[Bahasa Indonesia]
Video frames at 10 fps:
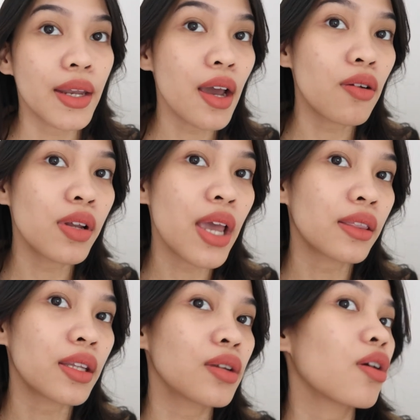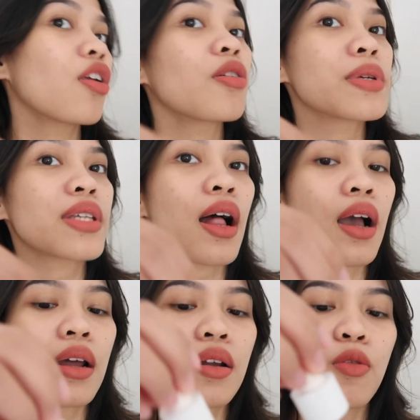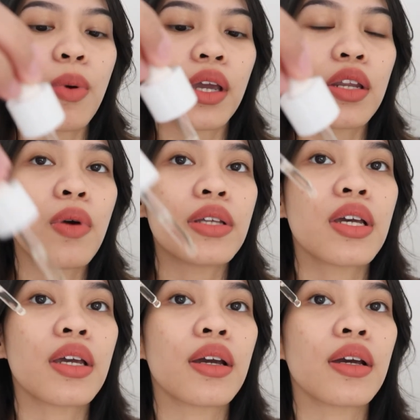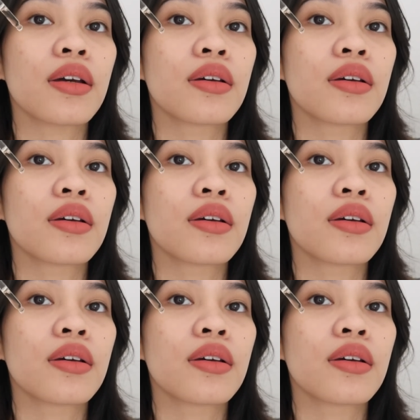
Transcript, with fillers: ini aku liatin kalau misalkan aku pakai di wajah ya